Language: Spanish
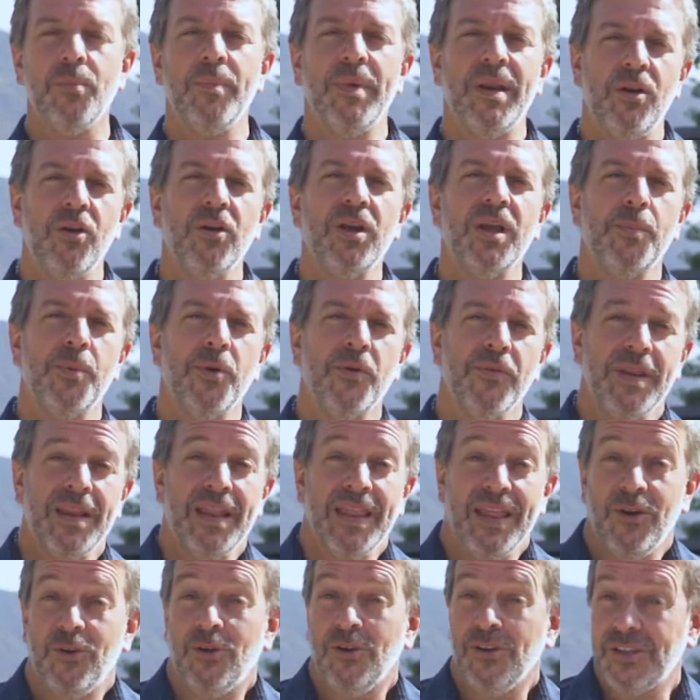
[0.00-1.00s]
un merlot que
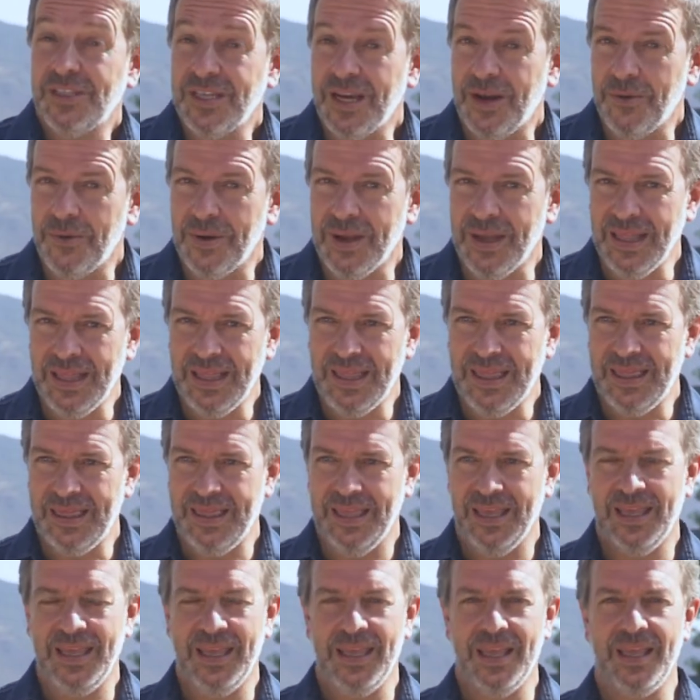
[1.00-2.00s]
proviene de Colchagua,
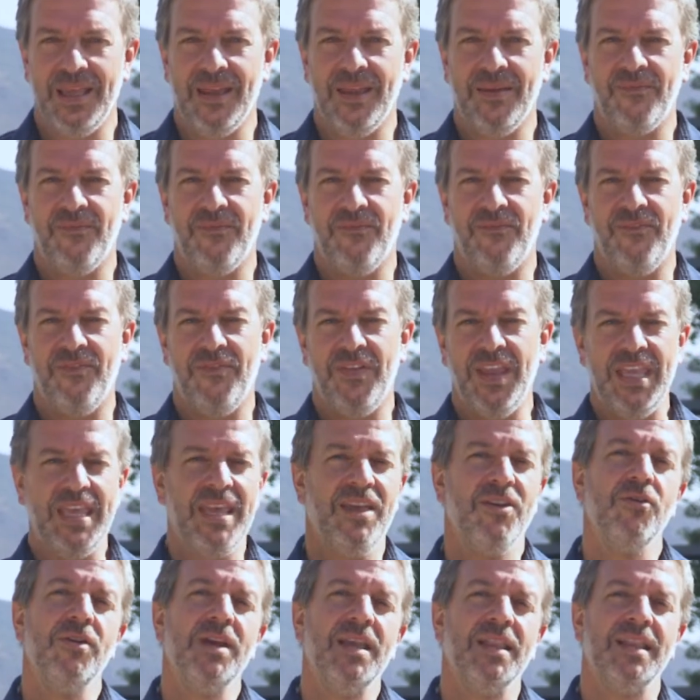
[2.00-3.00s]
de
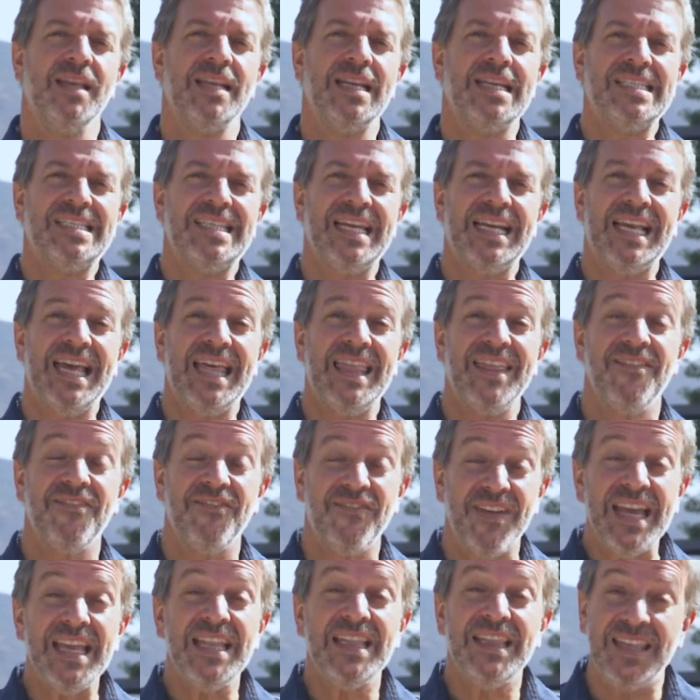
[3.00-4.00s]
viñedos que tienen cerca de
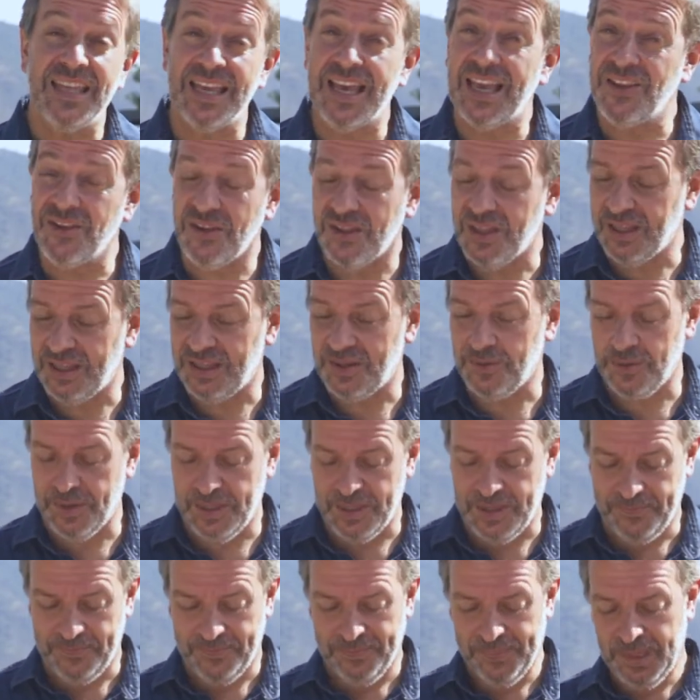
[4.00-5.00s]
20 años de
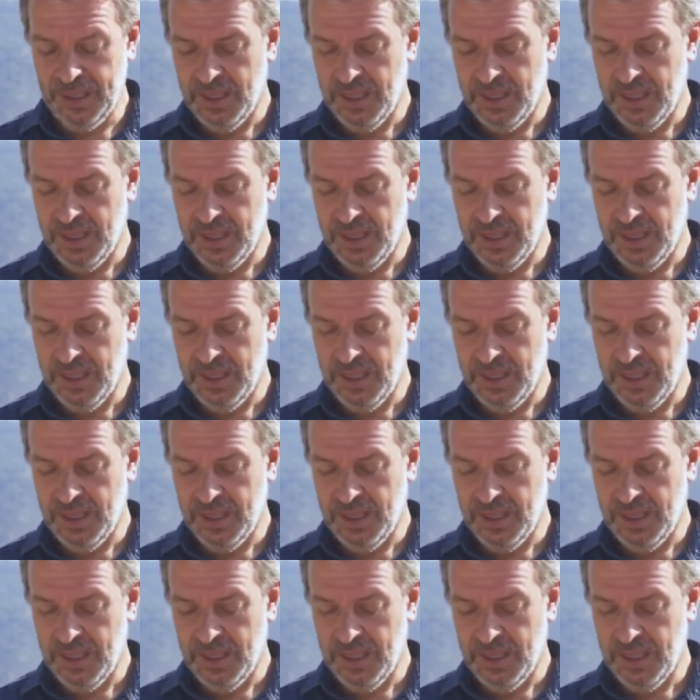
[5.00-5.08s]
antigüedad.